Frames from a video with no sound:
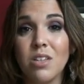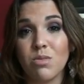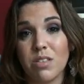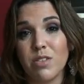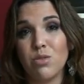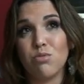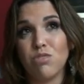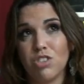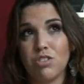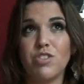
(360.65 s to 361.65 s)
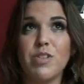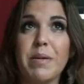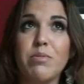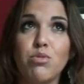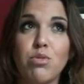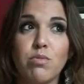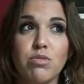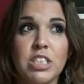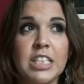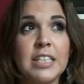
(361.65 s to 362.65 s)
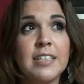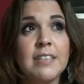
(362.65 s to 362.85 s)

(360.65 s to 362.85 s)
Donc, ça du coup, je ne vais pas beaucoup en boutique.